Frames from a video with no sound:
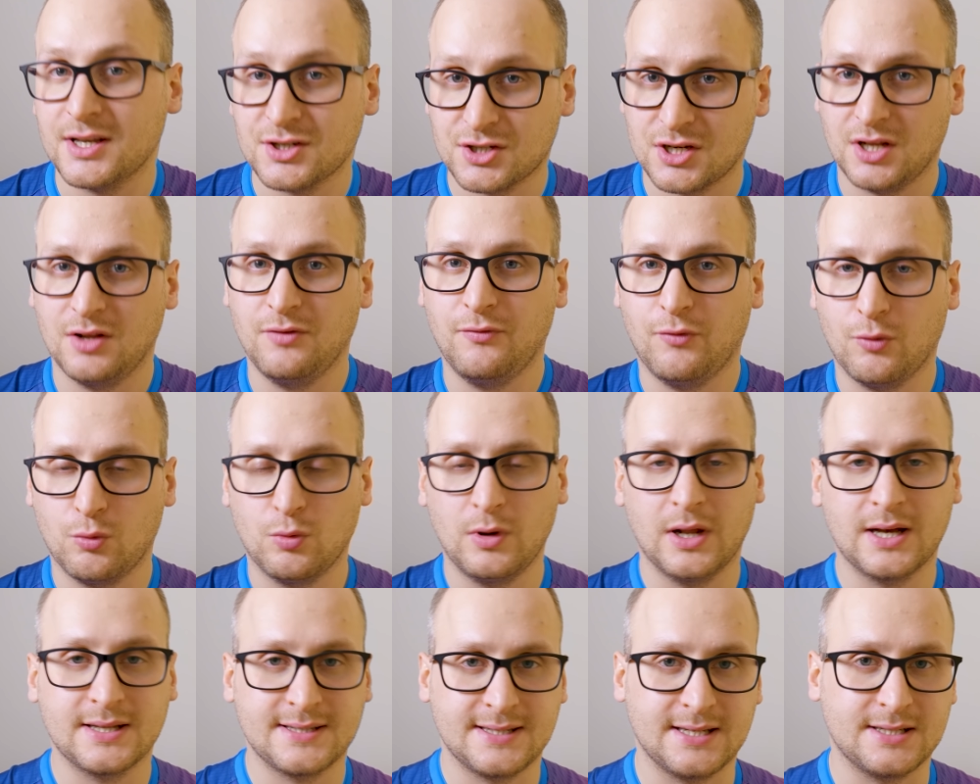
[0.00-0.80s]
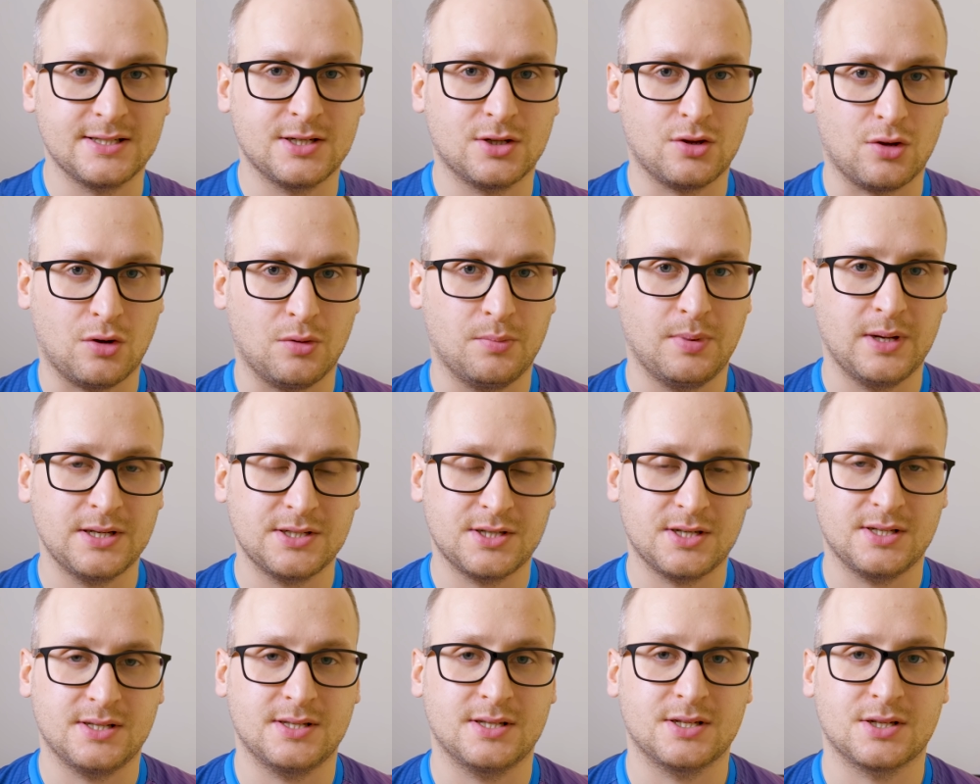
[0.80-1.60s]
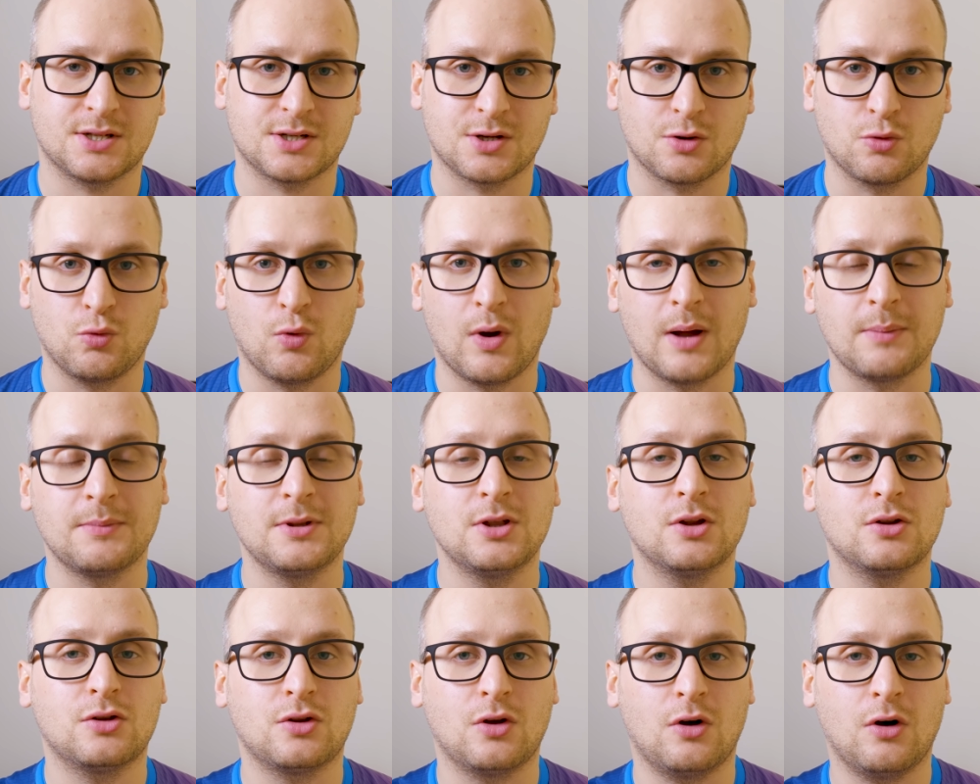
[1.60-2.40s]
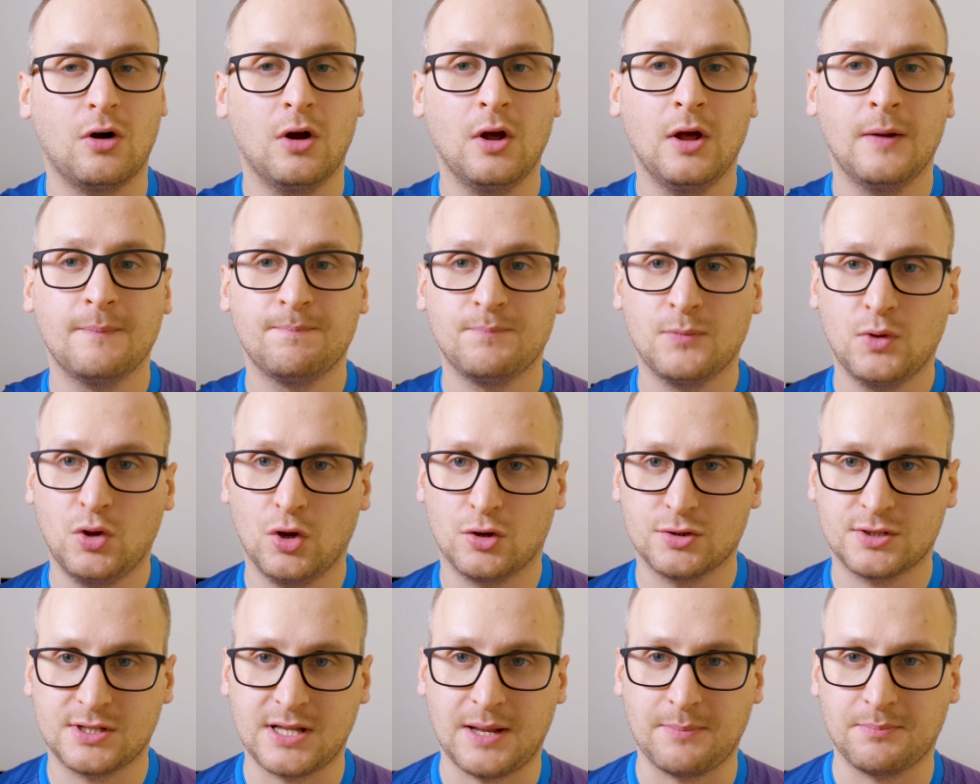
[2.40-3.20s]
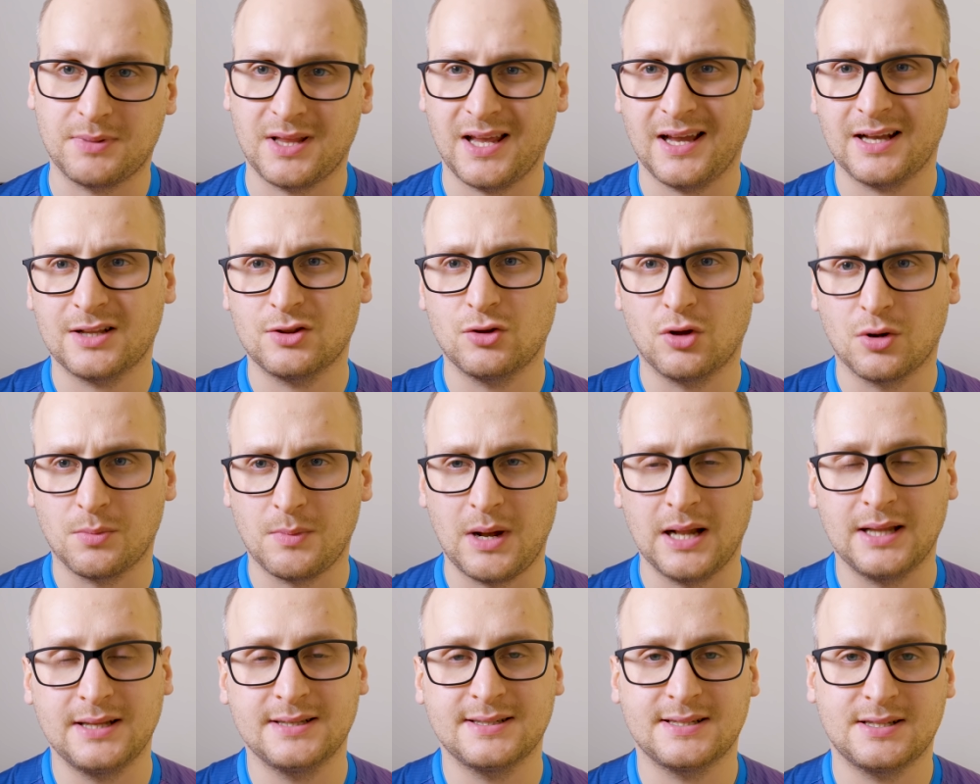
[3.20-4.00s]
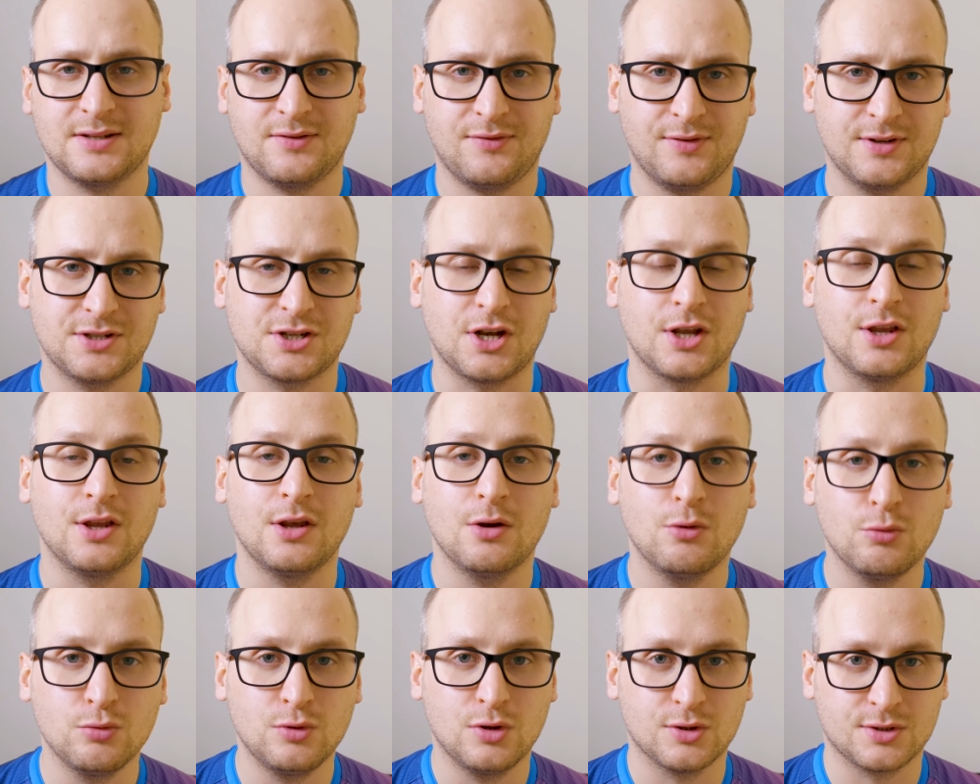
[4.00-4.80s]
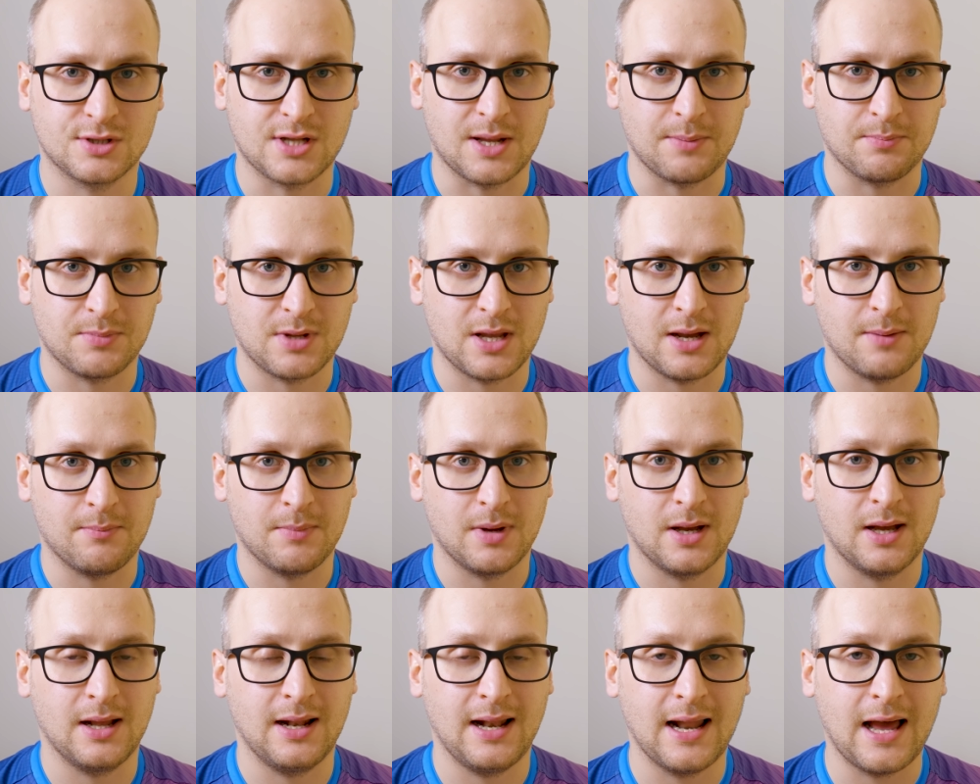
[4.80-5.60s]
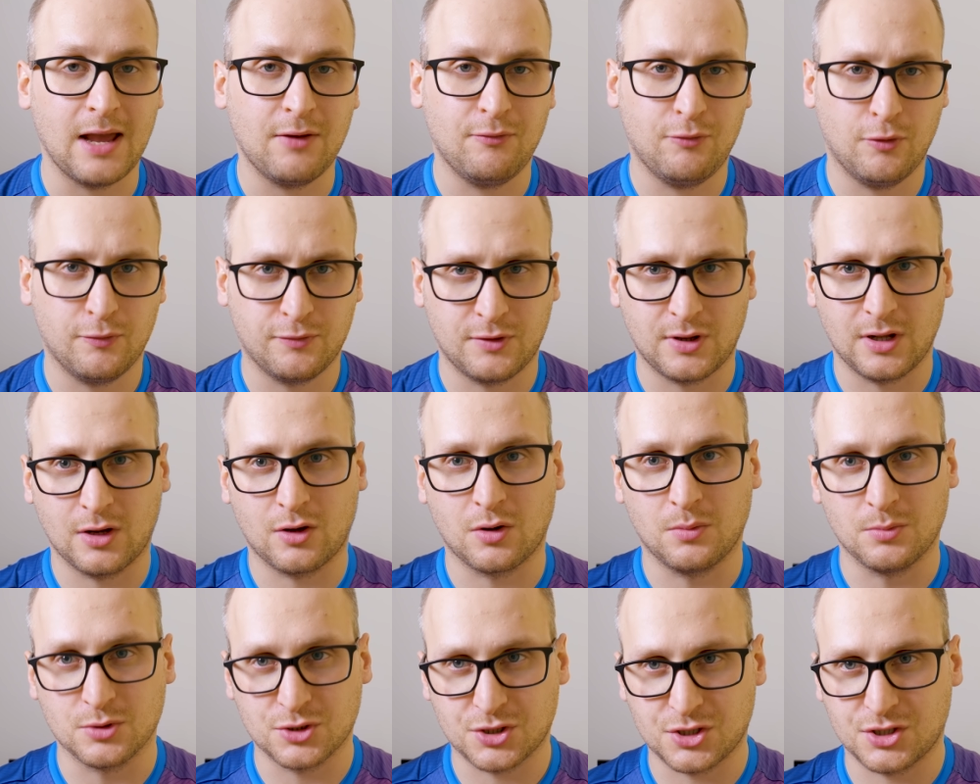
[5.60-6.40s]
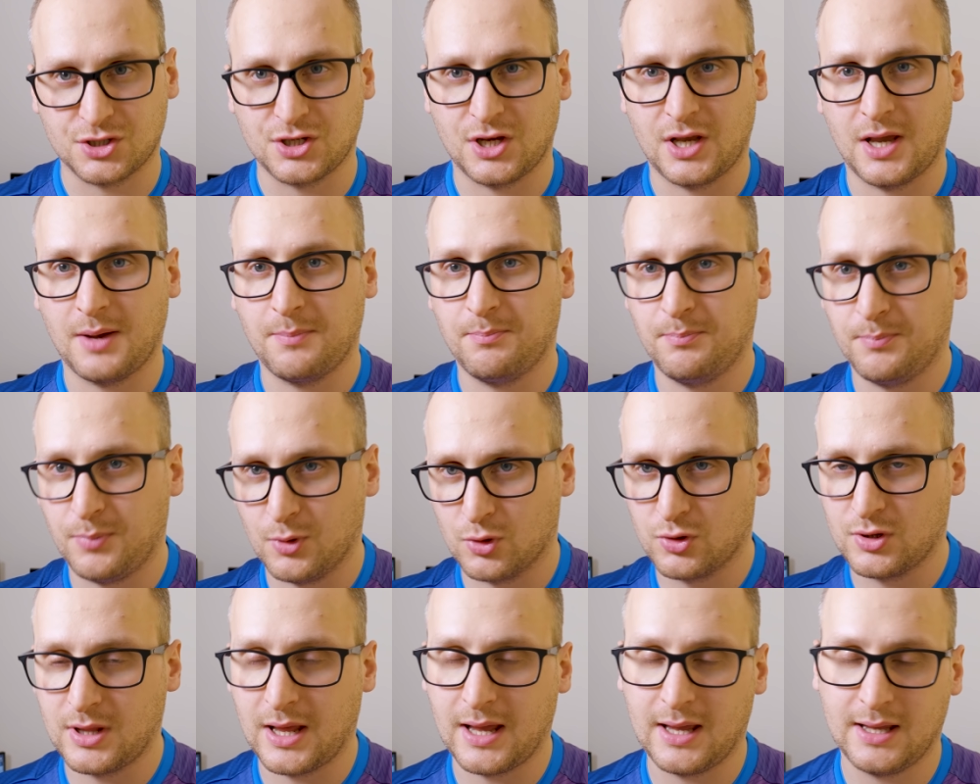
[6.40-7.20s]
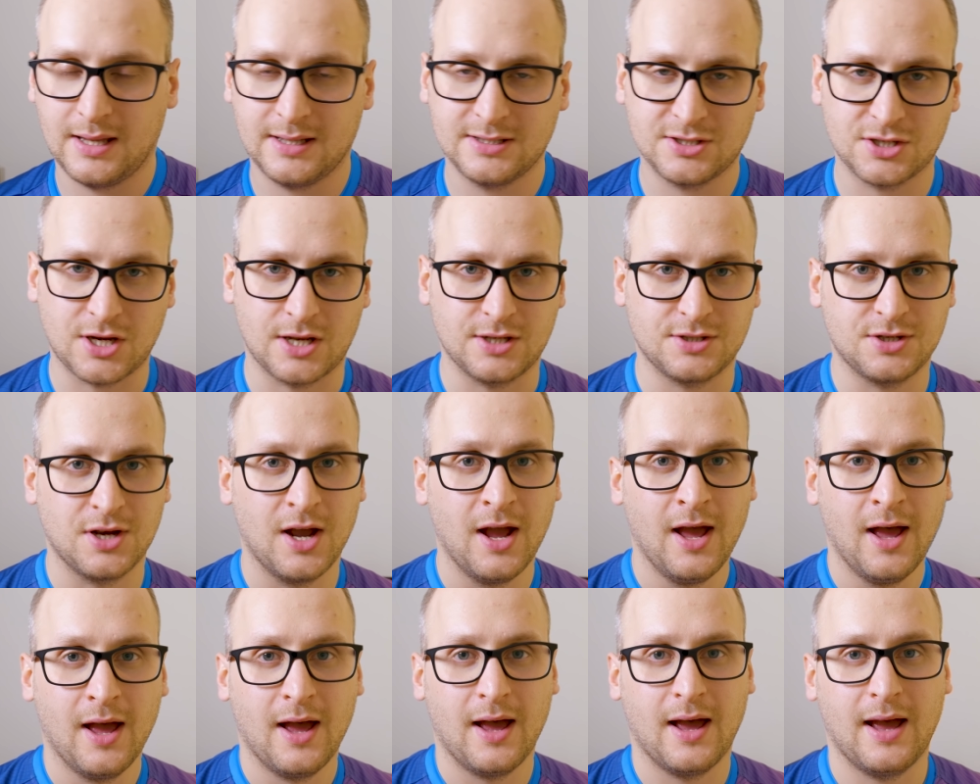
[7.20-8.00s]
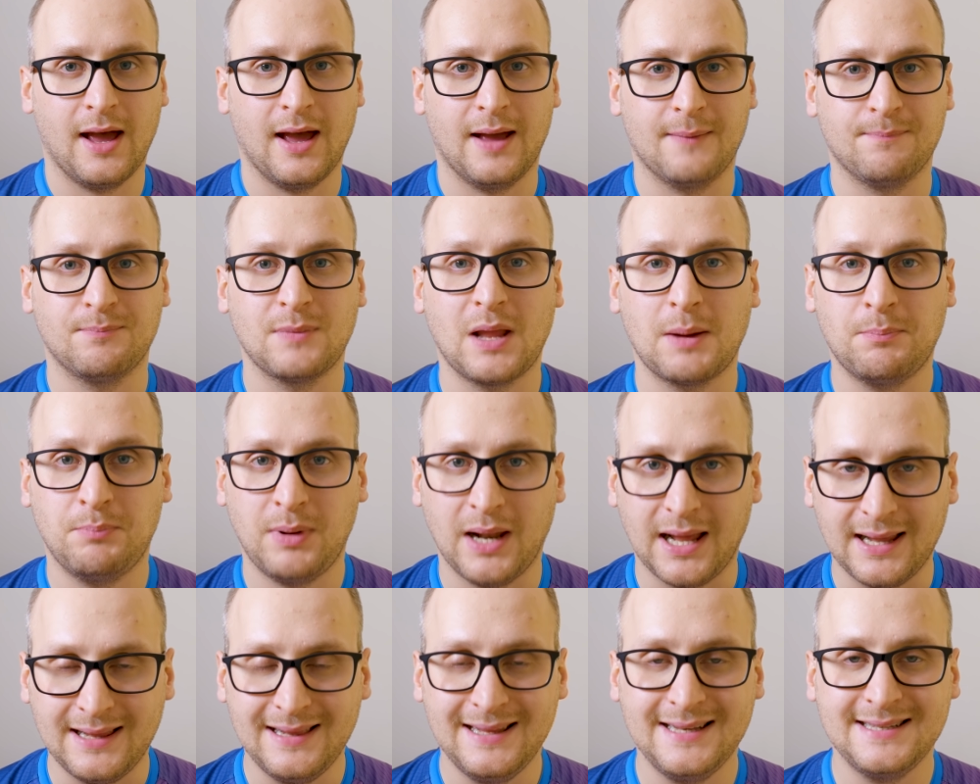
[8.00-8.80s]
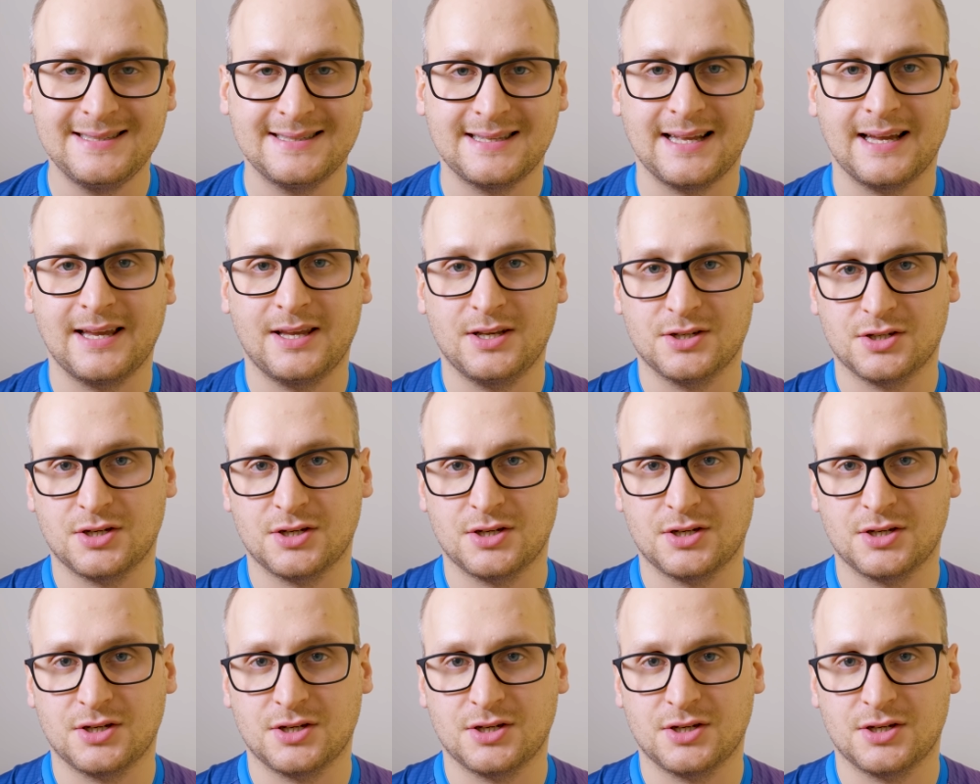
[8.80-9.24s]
Jeżeli w ogóle chcecie to obejrzeć ze szczegółami, no to dostępne, jak normalnie zazwyczaj nie udostępniam e, live'ów, tylko możecie je podejrzeć e, na playlistach.